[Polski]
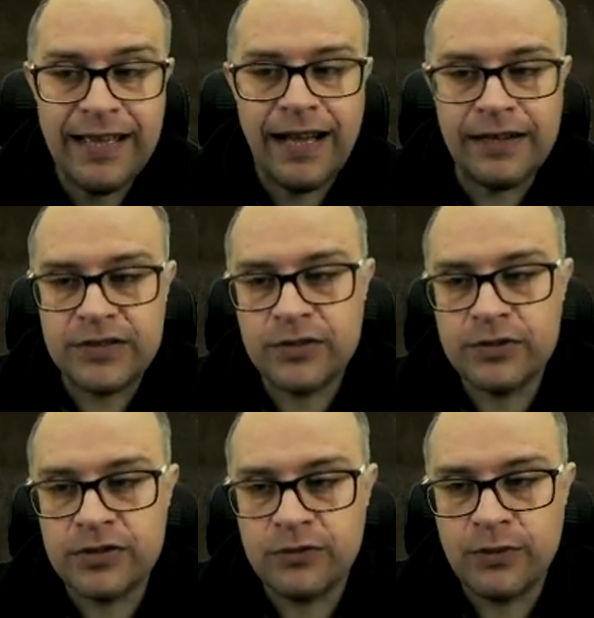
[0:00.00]
Ale są
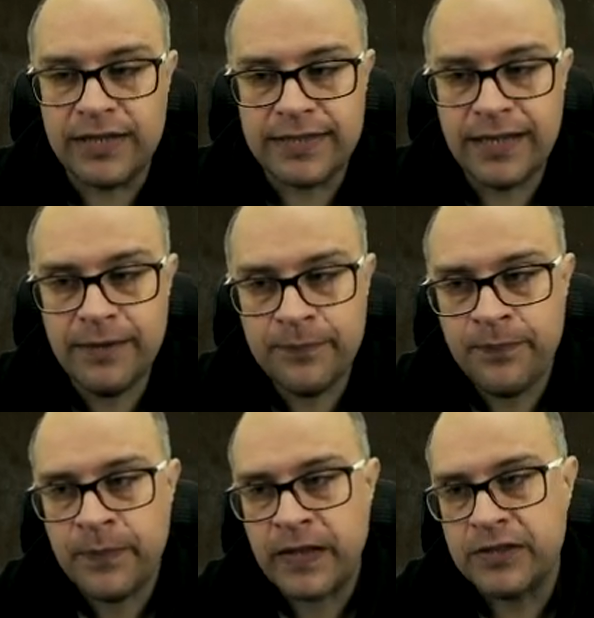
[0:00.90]
sytuacje,
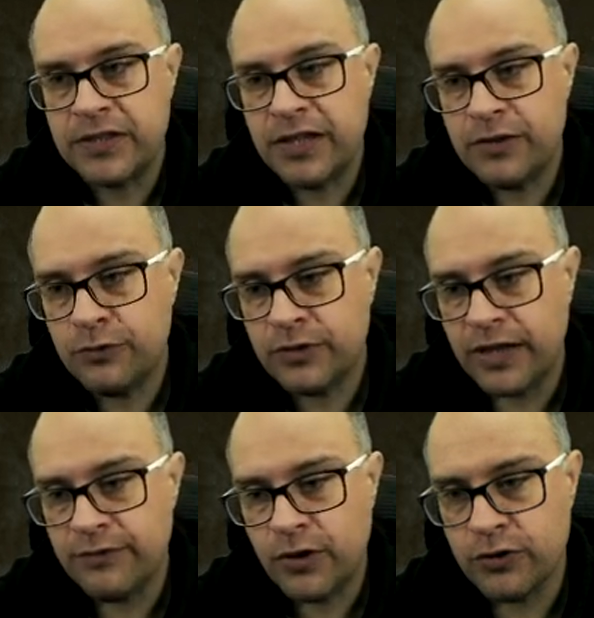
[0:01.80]
gdzie nie
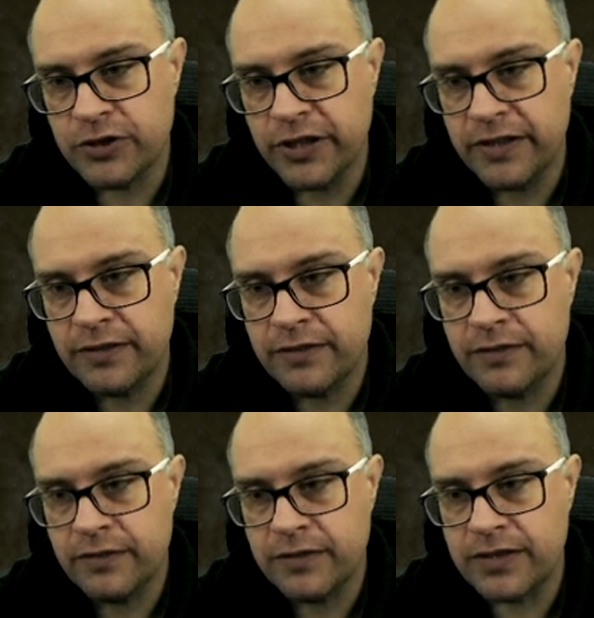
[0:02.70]
tutaj w kodzie
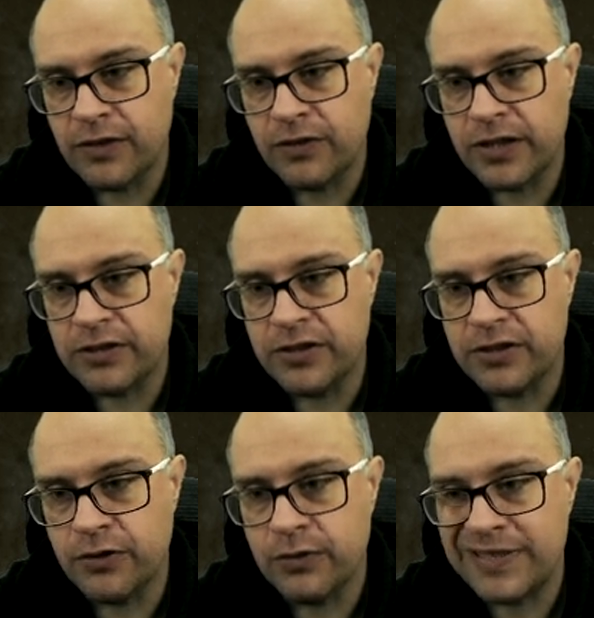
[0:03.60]
chcę określić
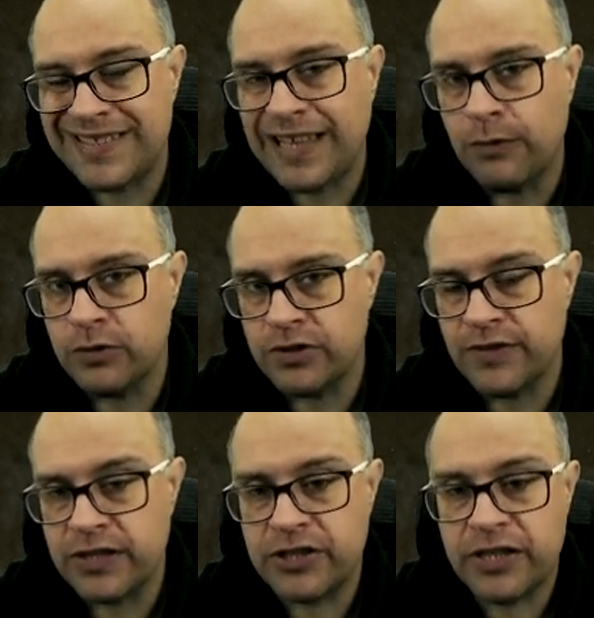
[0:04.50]
tą stałość
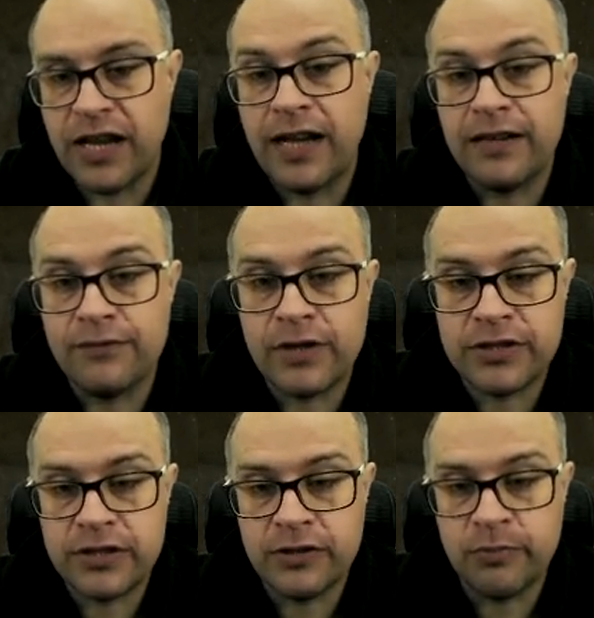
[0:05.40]
wyrażenia, ale
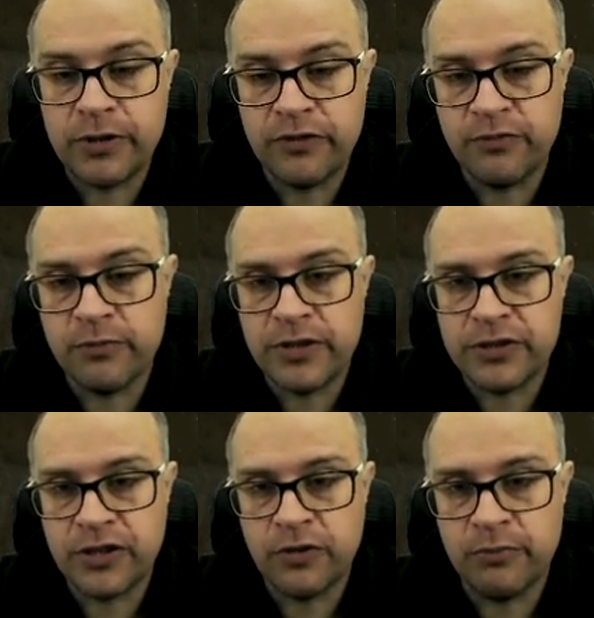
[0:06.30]
właśnie dopiero w
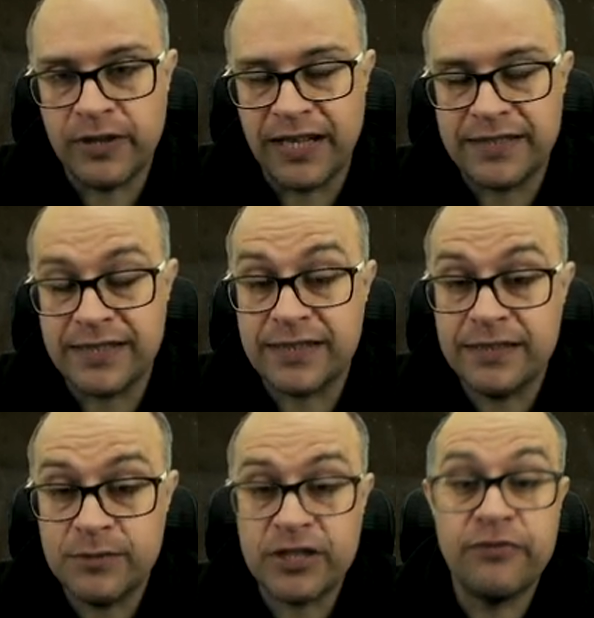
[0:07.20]
momencie kompilacji. Z
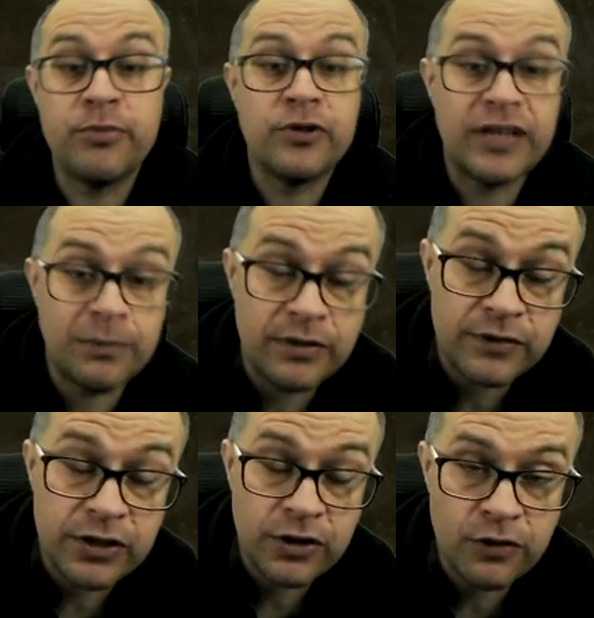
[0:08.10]
tym, że w programie
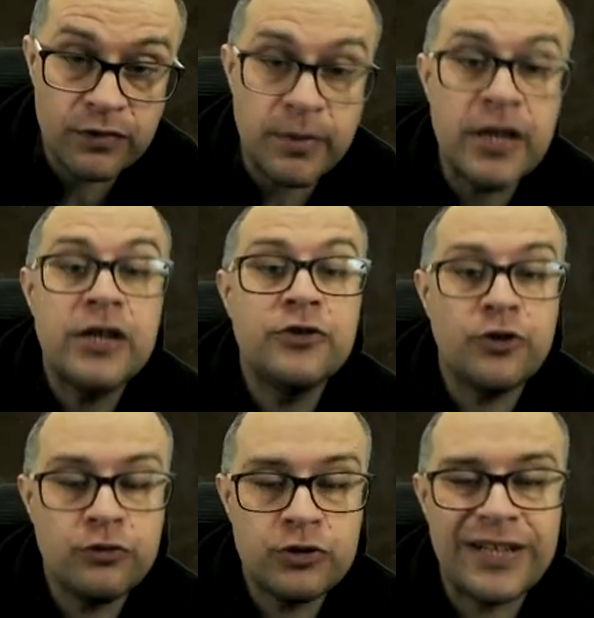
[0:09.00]
wynikowym
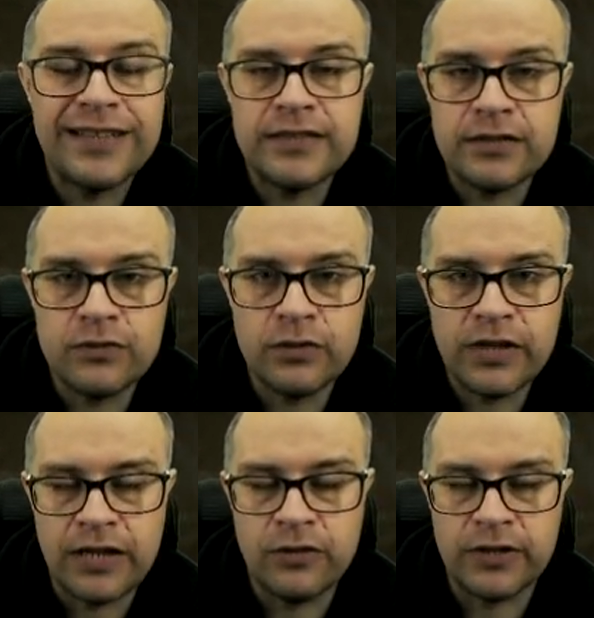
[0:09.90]
to już egzystuje
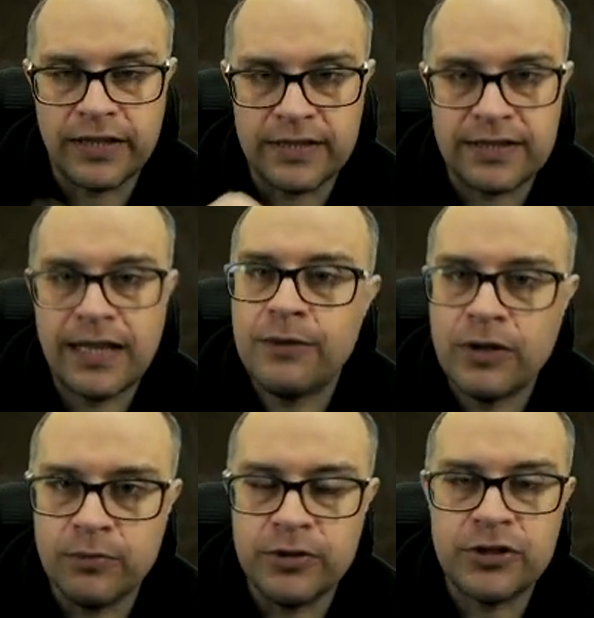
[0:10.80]
jako takie stałe
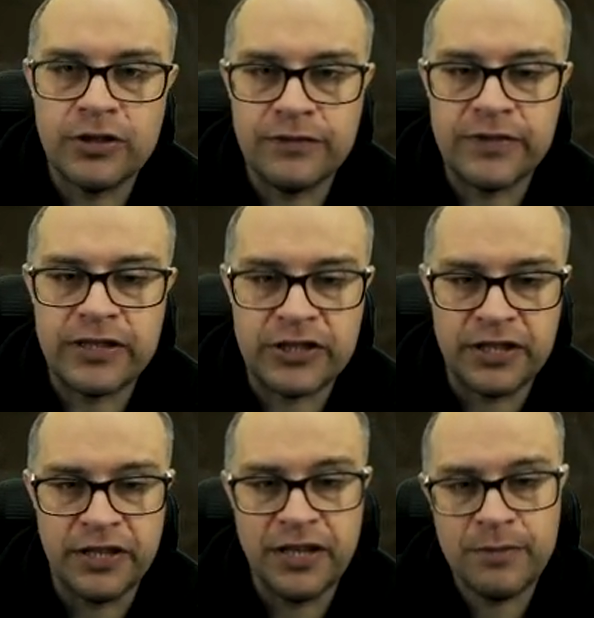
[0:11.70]
obliczone
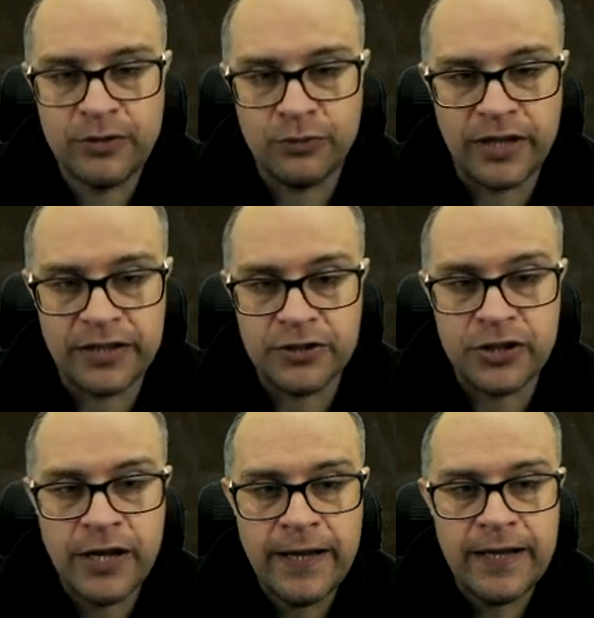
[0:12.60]
wyrażenie. Nie ma tu jakiś
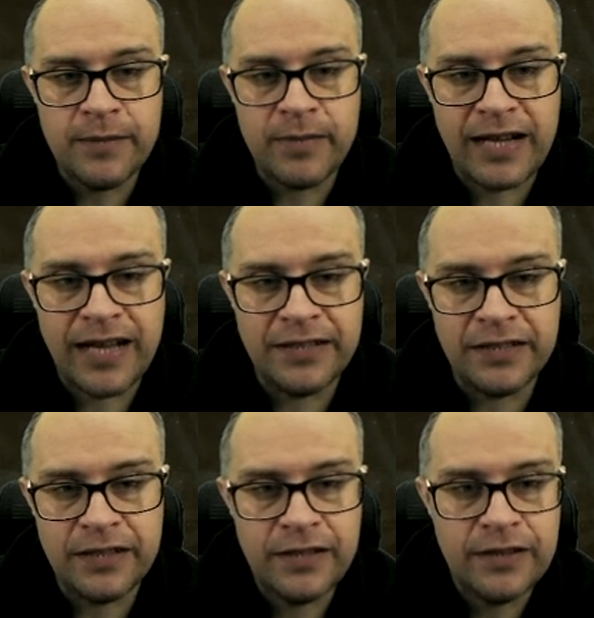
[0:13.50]

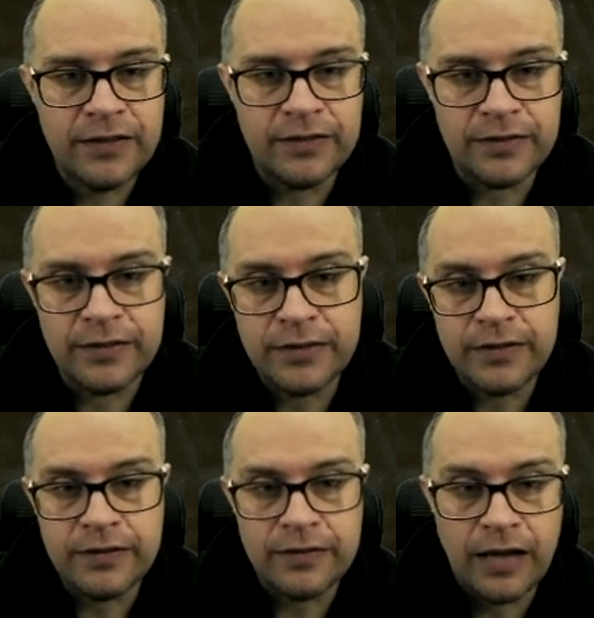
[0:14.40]
mechanik y,
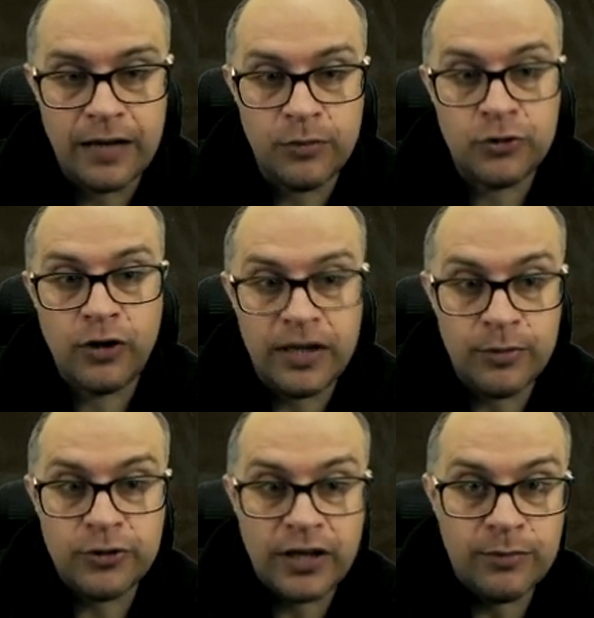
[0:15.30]
albo to,
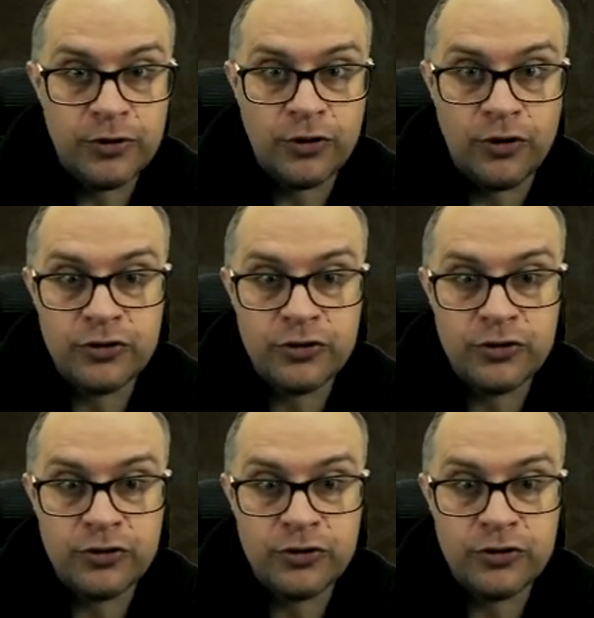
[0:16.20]
albo to, albo to.